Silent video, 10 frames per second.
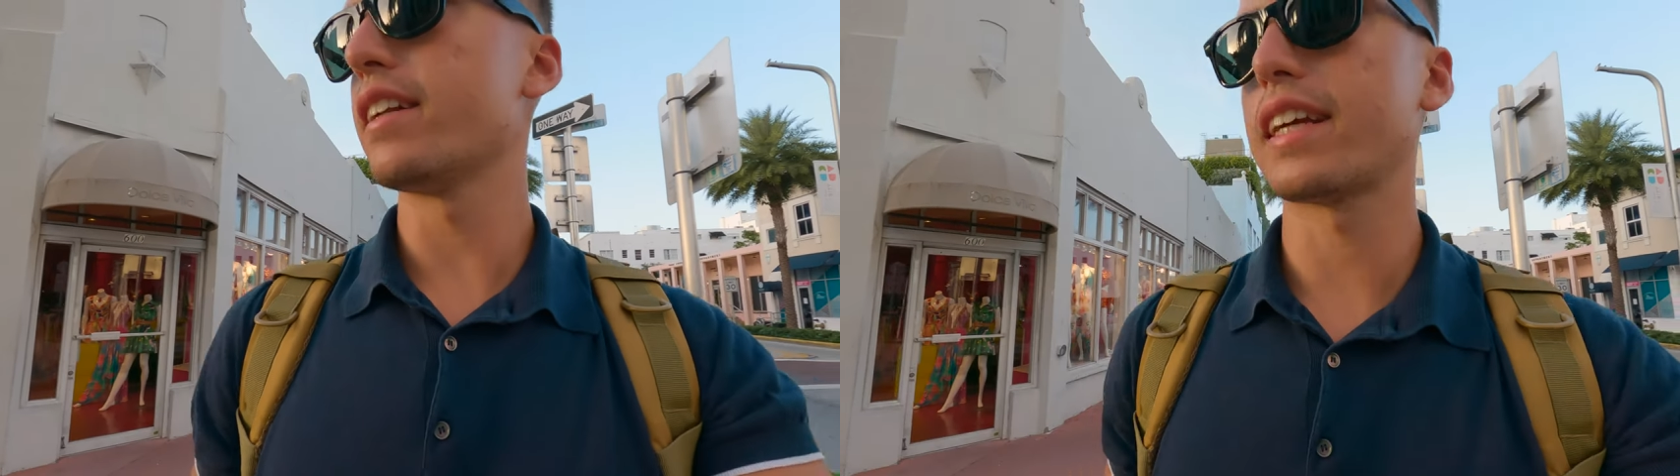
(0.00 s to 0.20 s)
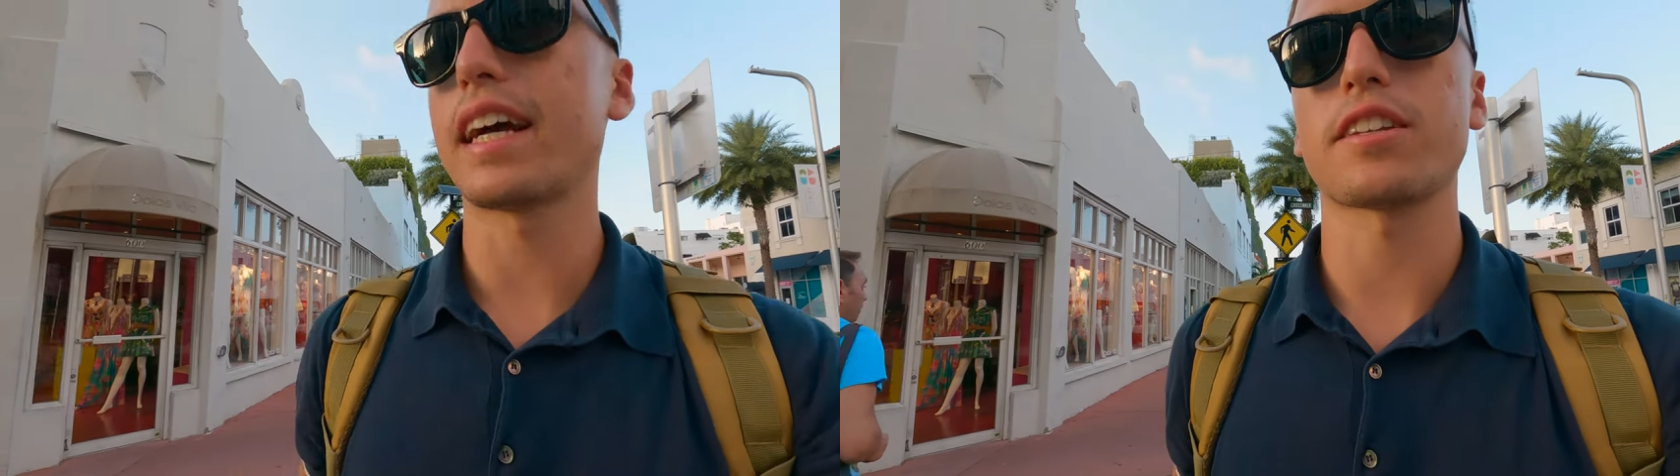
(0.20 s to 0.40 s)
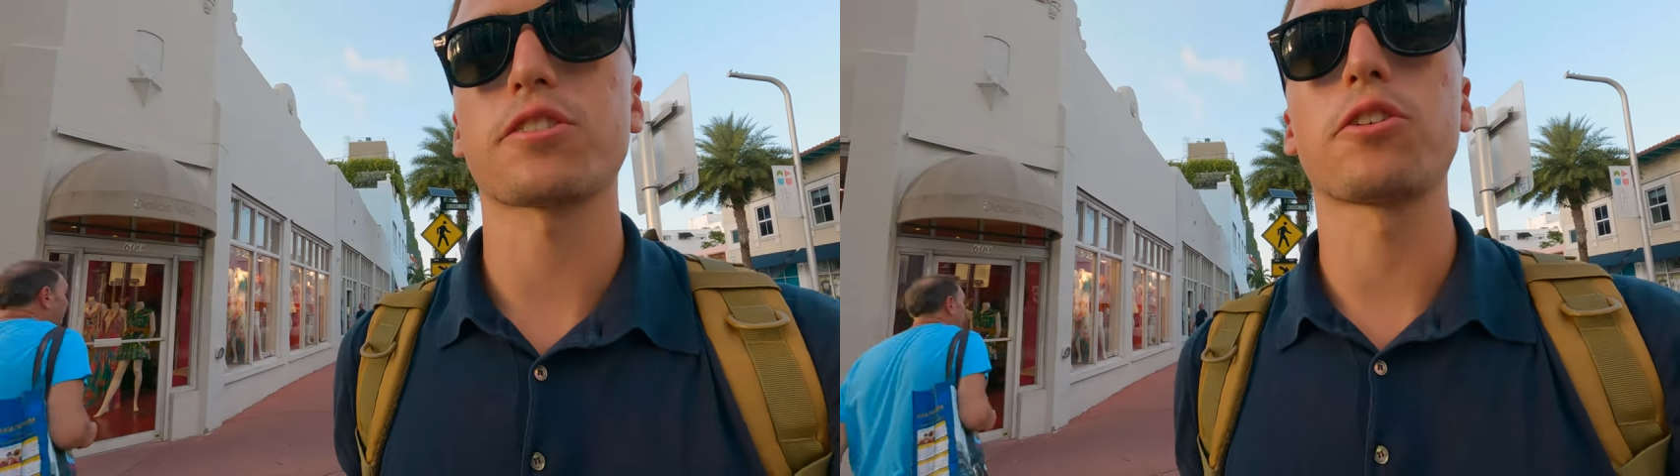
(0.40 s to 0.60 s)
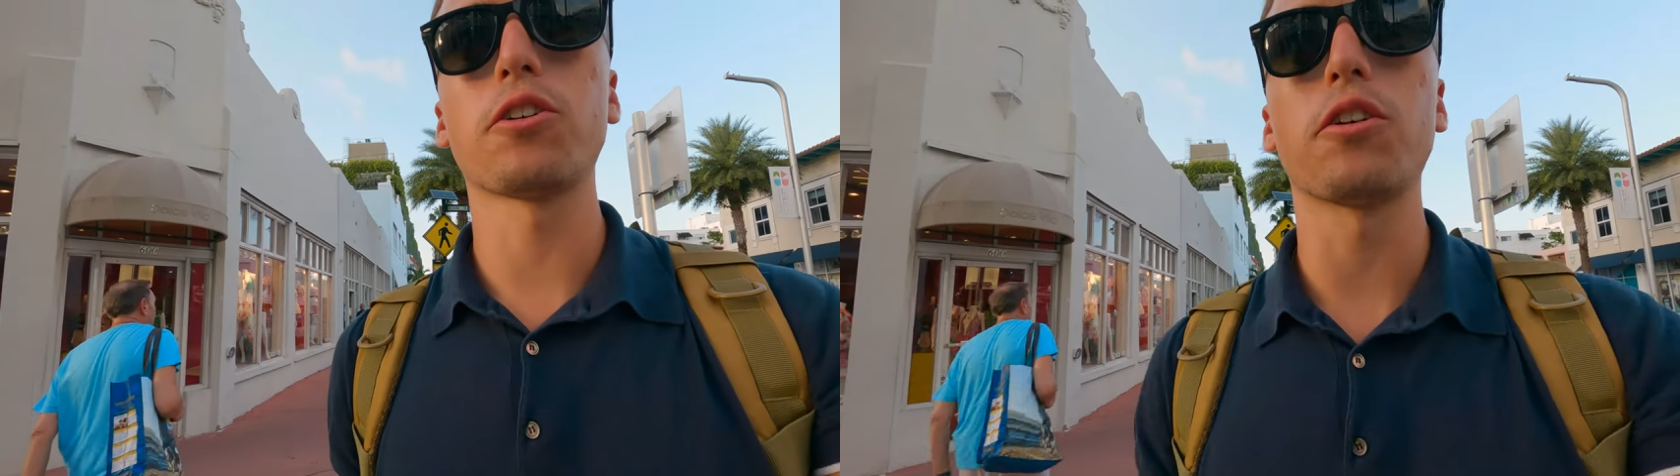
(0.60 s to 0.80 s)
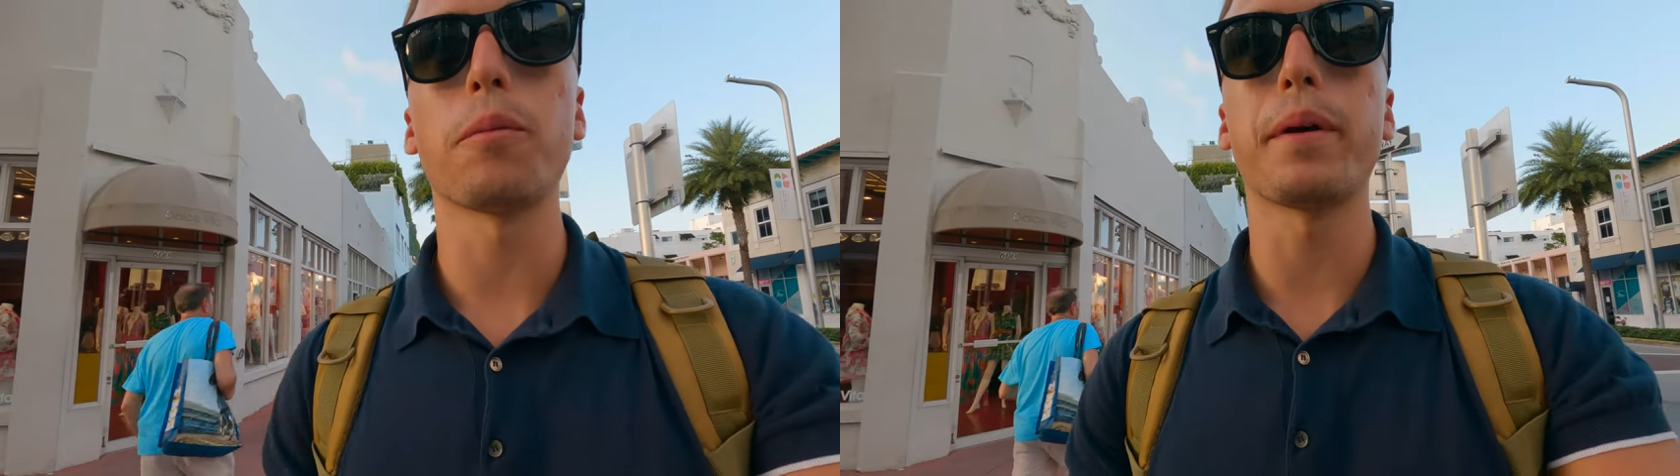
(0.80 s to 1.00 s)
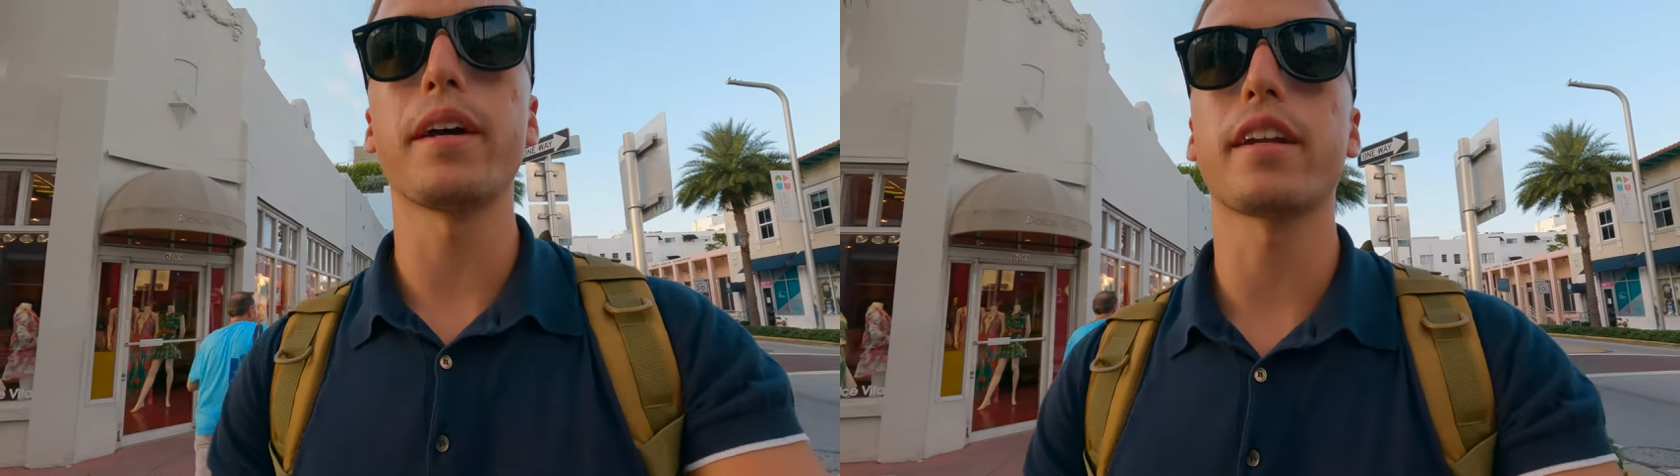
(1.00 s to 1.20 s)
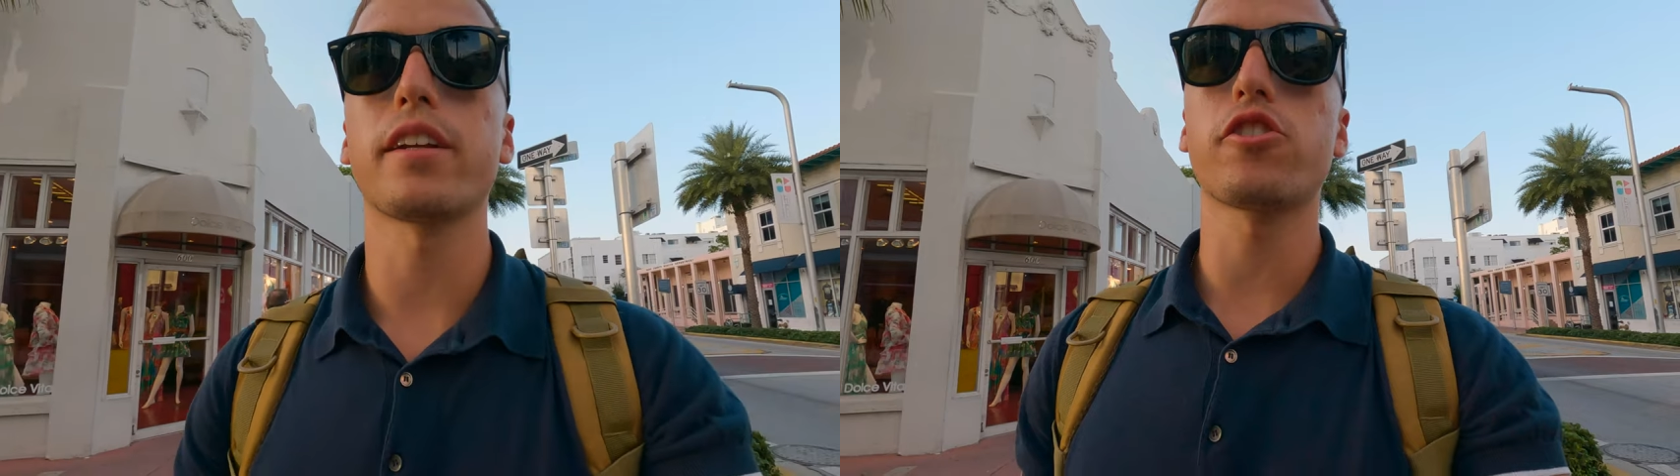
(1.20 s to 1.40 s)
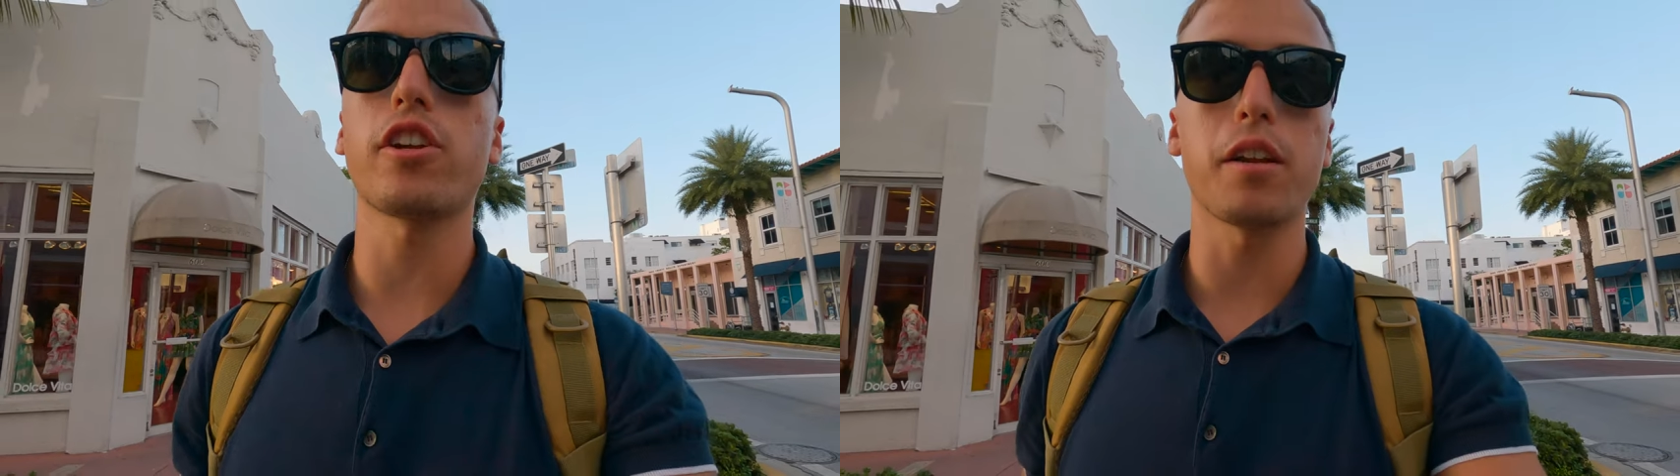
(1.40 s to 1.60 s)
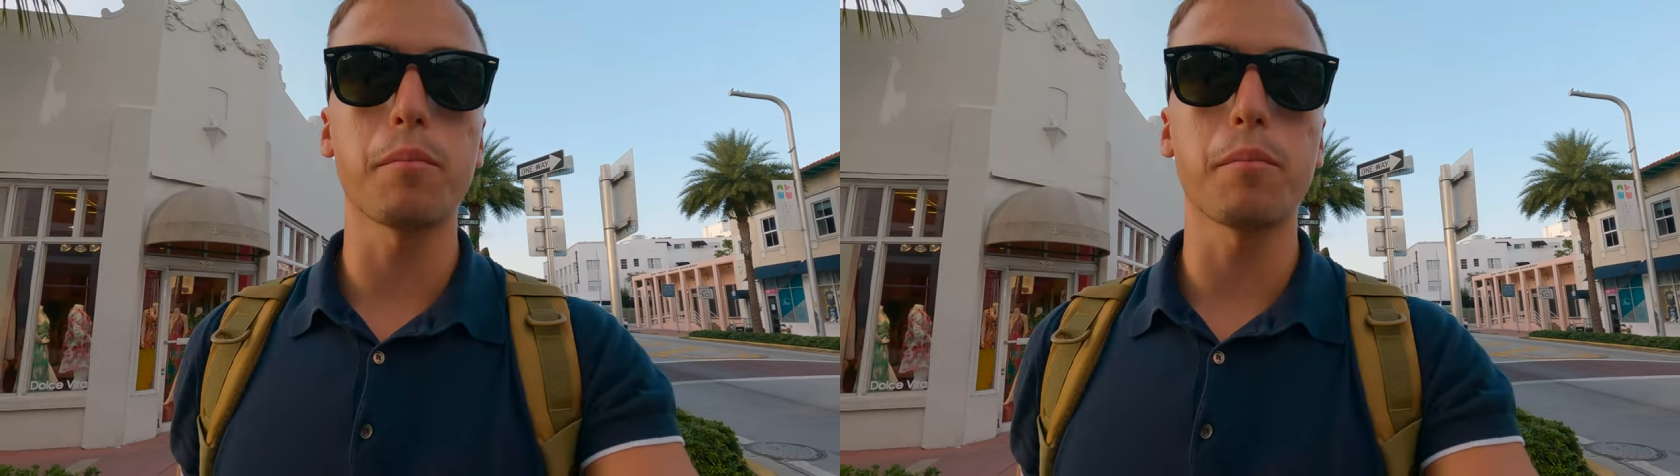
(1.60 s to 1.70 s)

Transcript: il, casco per girare